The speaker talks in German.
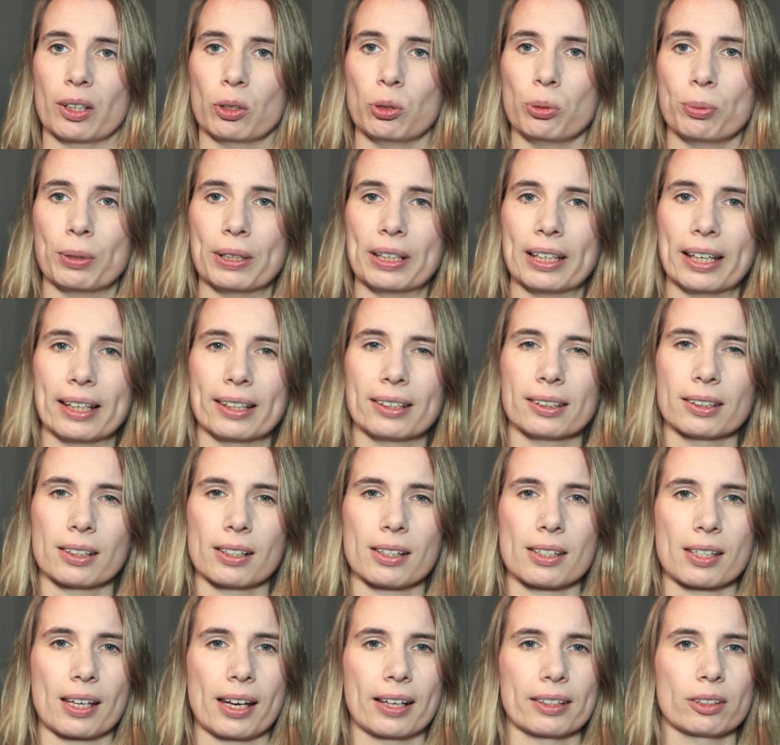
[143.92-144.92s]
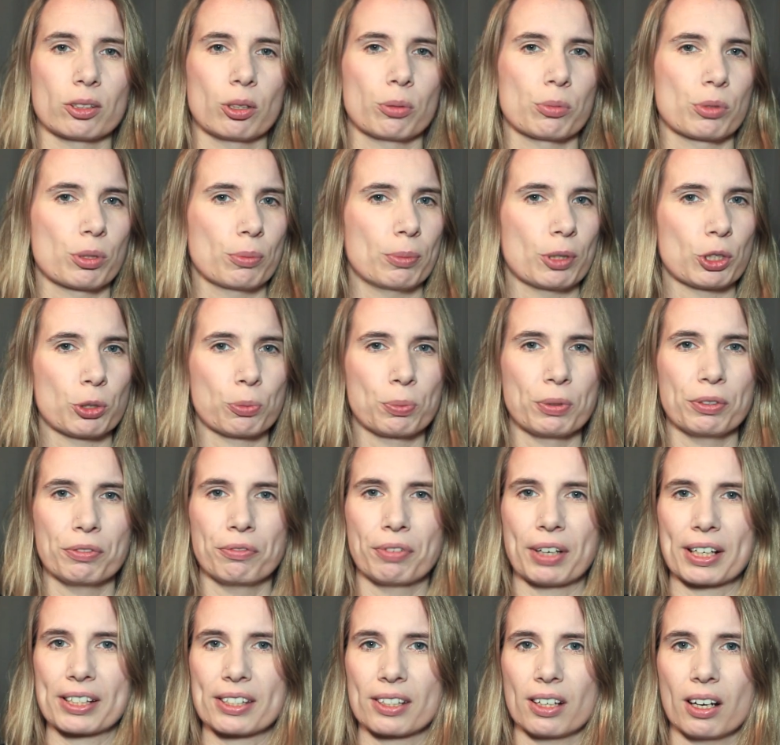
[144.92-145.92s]
über einen längeren Zeitraum zum
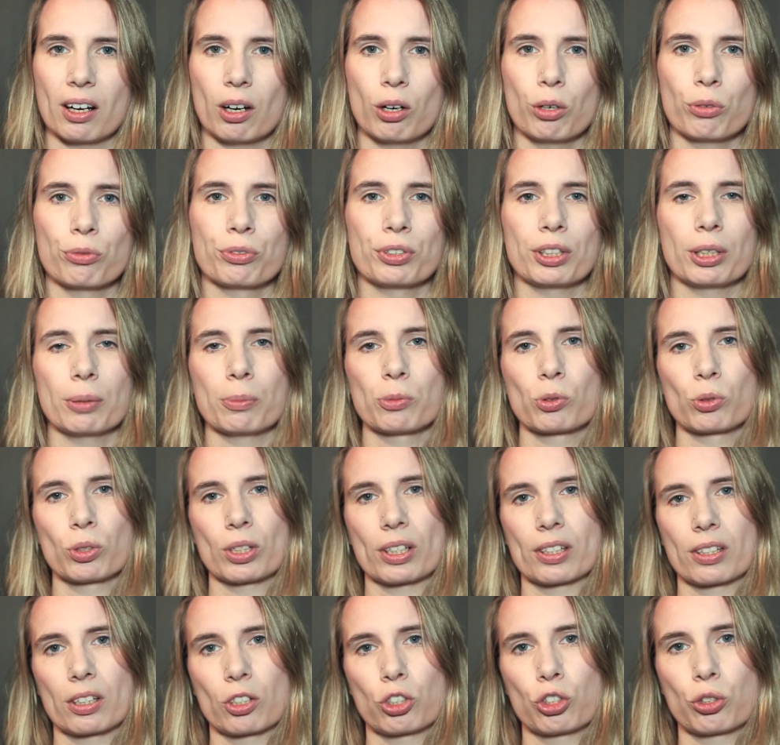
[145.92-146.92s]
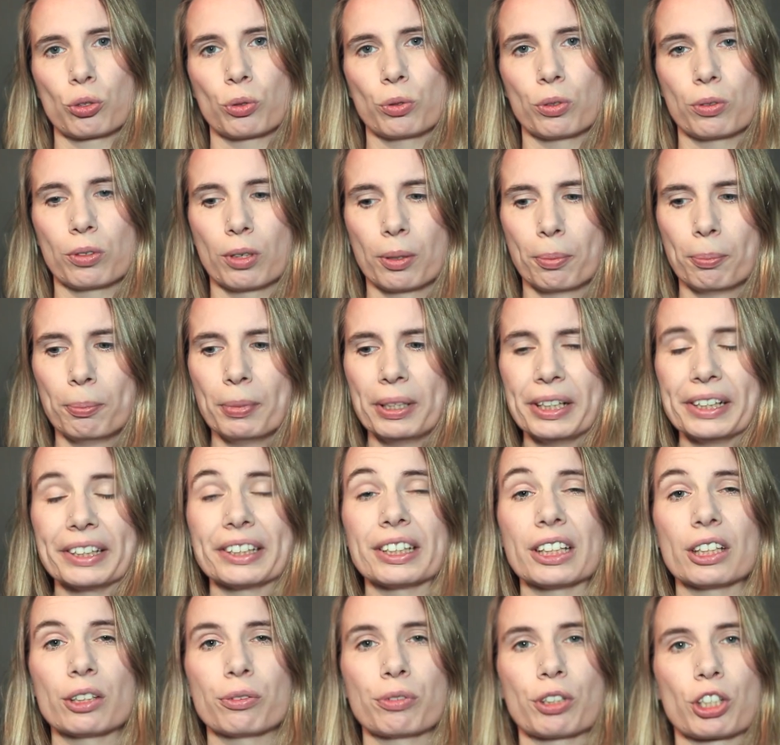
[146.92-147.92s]
Beispiel Wasser aufnehmen, sodass das schön
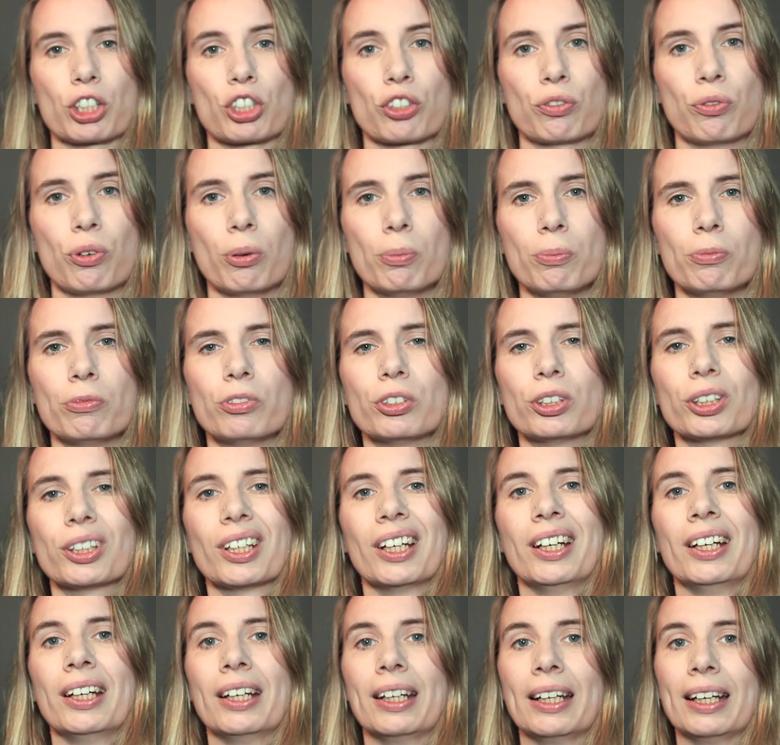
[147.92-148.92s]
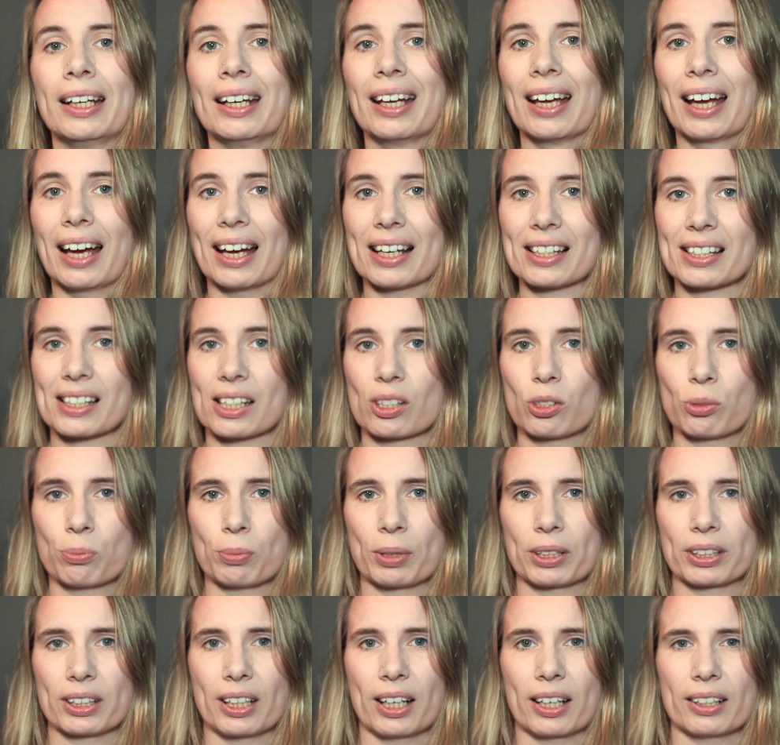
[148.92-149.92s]
milchig verschwommen wird. Heißt also,
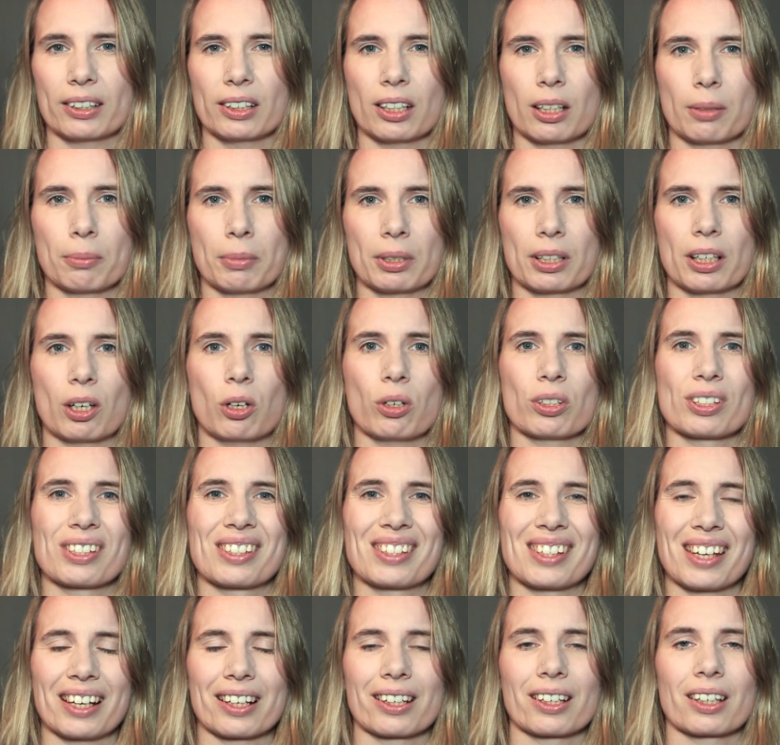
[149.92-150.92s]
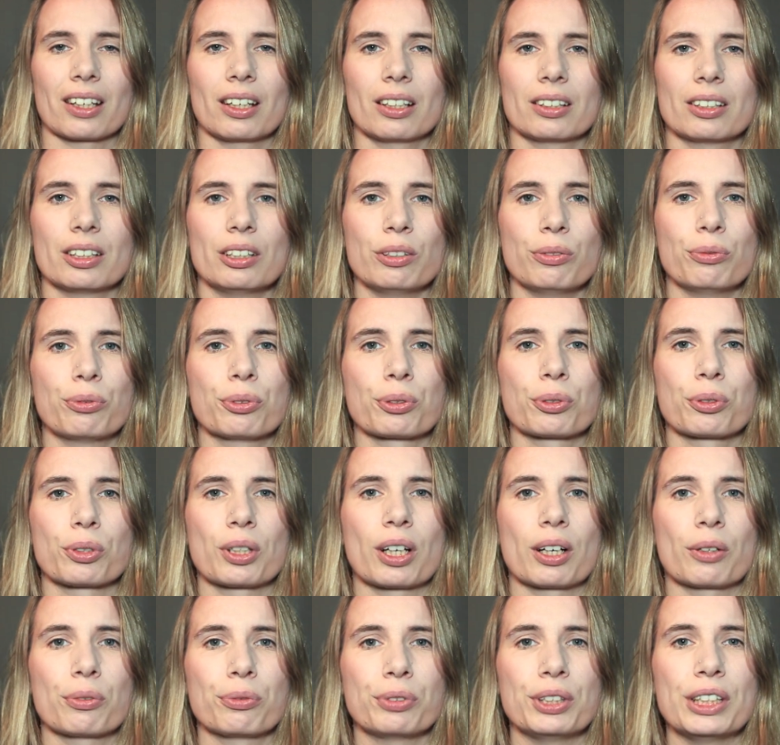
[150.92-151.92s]
man kann damit auch sehr kreativ
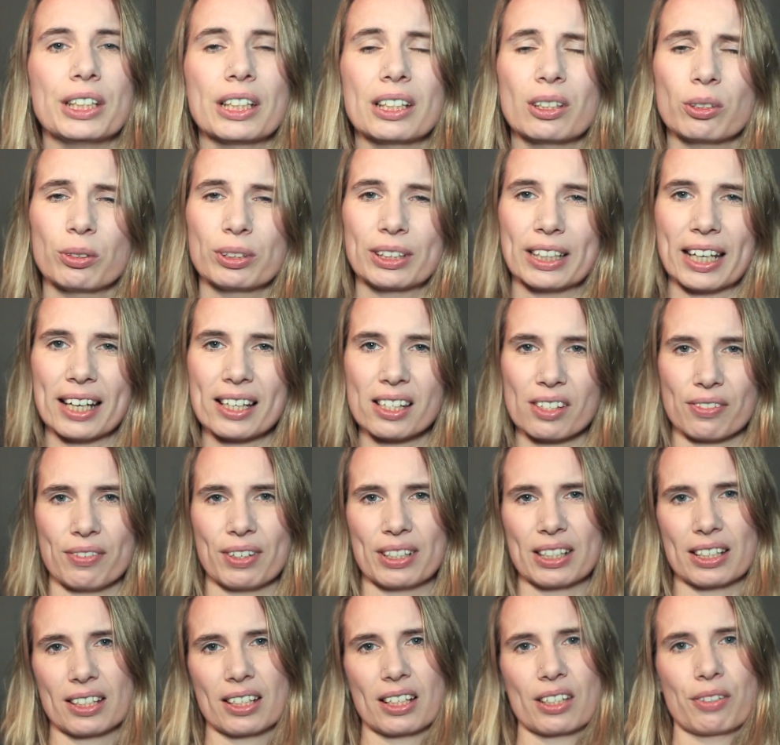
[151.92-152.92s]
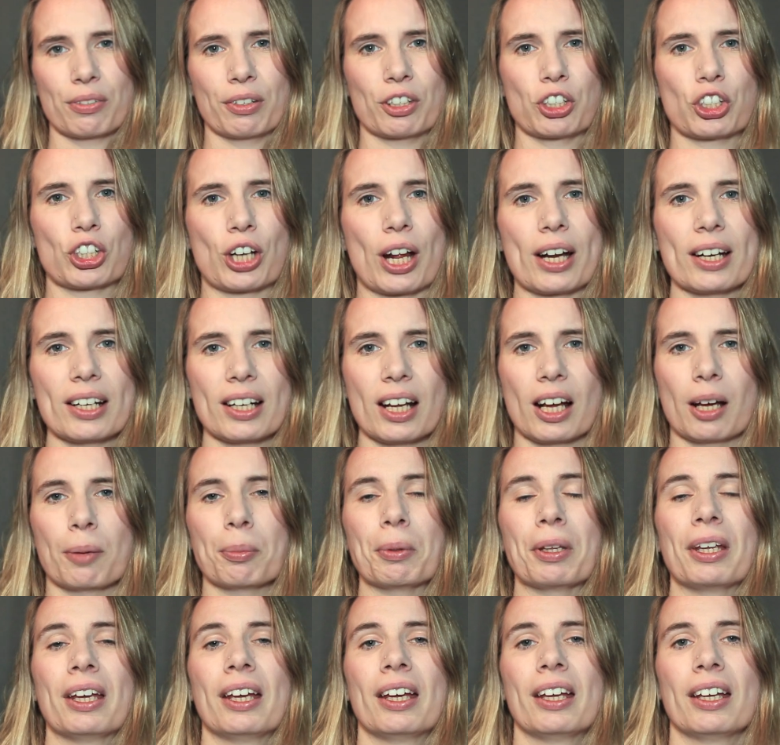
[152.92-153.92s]
fotografieren. Und erst wenn ihr das verstanden
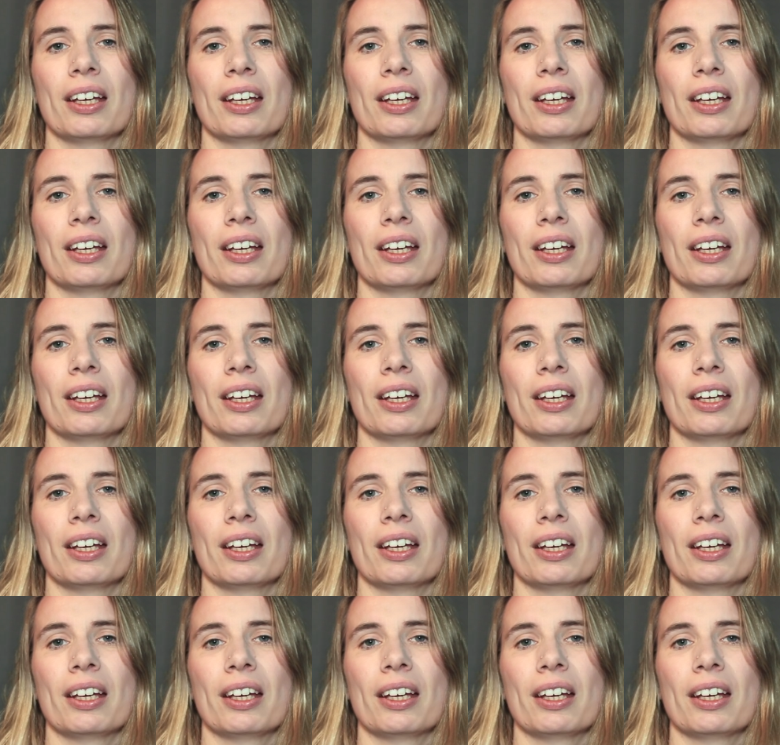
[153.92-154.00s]
habt,